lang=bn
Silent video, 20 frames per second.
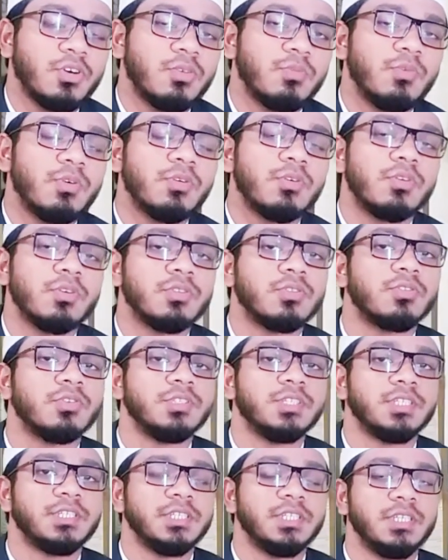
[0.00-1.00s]
ধর্মগ্রন্থ
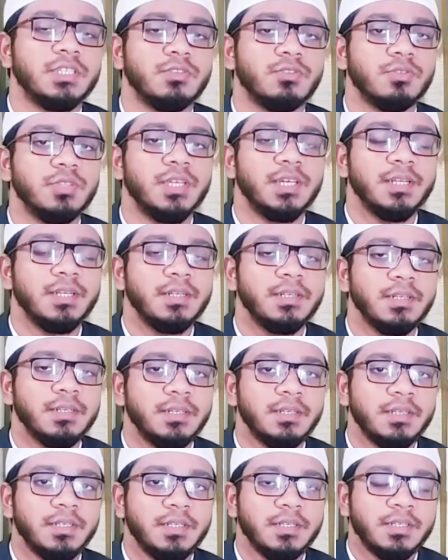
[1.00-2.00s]
যেটি হিন্দুদের
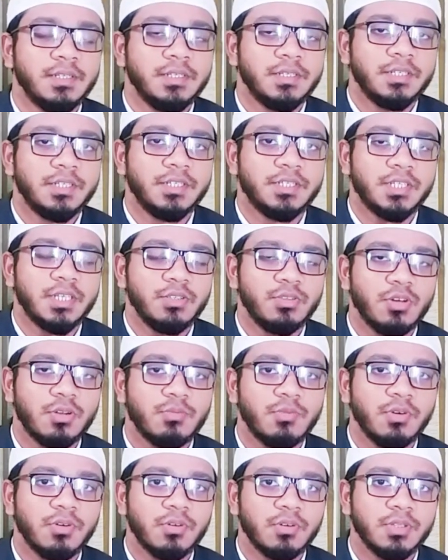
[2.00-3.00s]
সেই
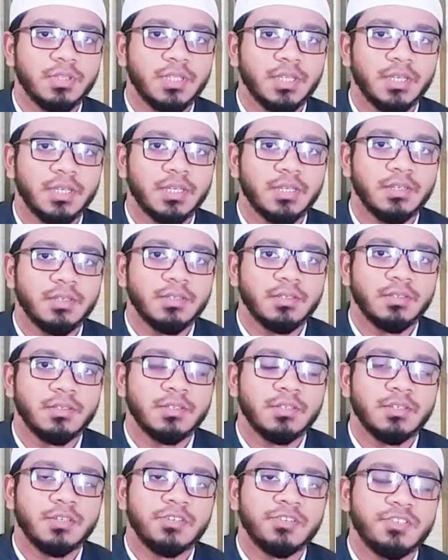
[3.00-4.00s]
ধর্মগ্রন্থে
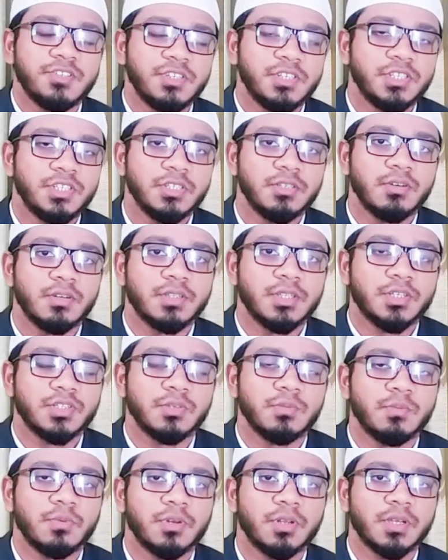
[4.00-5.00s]
সৃষ্টিকর্তা
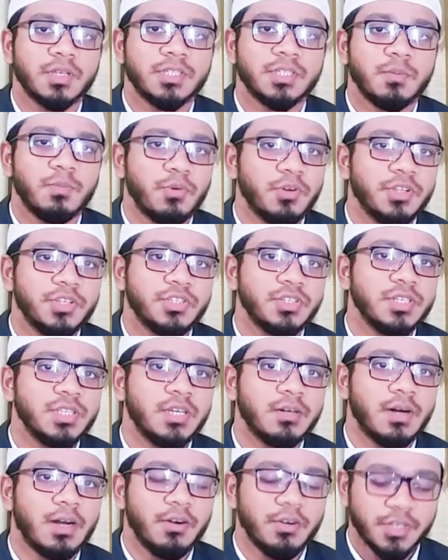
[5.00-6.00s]
সম্পর্কে যে পরিচয়
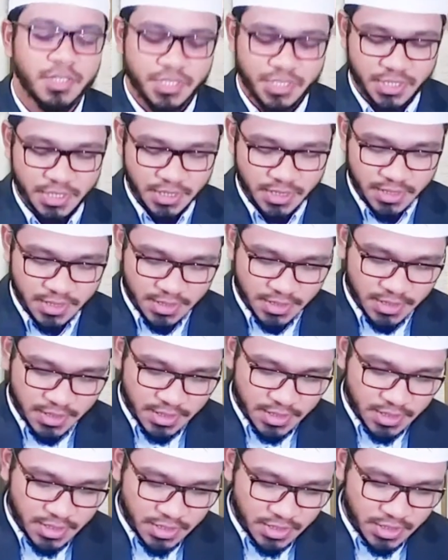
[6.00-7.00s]
দেওয়া হয়েছে
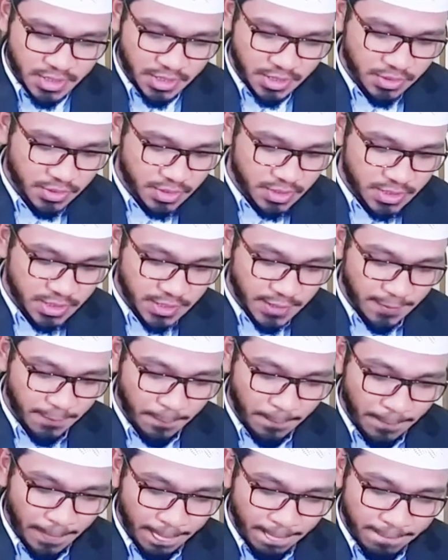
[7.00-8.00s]
সেটি হচ্ছে
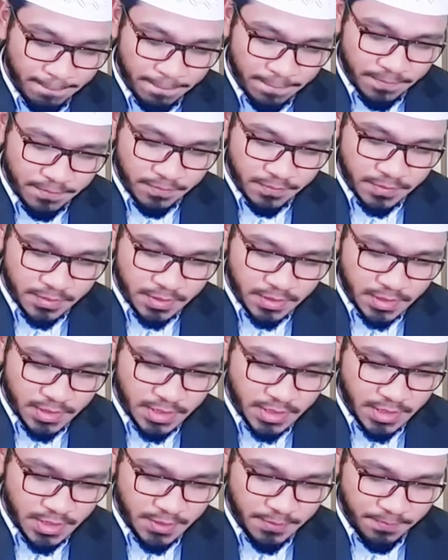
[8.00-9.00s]

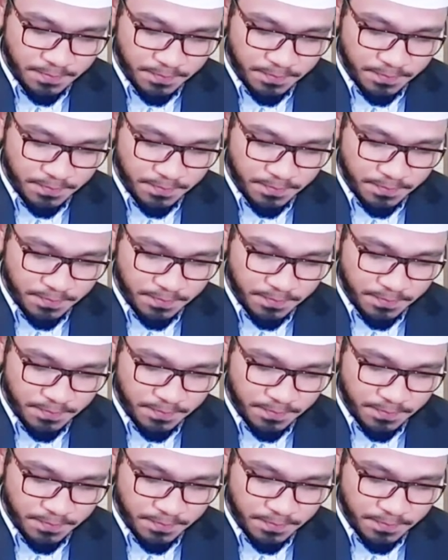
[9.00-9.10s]
যে